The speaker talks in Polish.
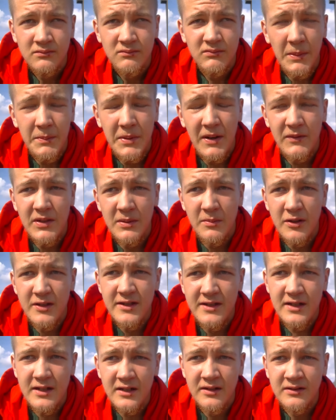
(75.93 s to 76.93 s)
naprawdę
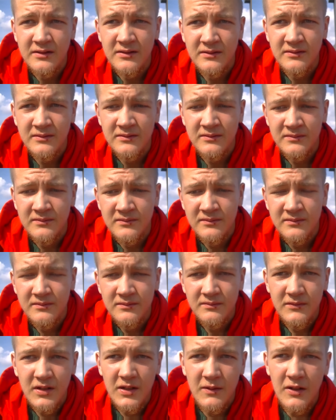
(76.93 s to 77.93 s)
mocne
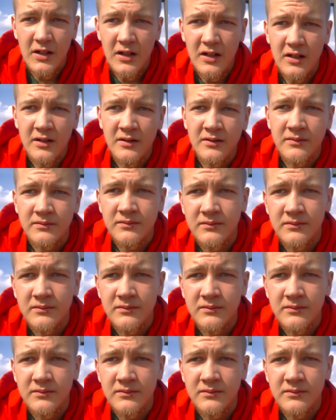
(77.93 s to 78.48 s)
i wielkie.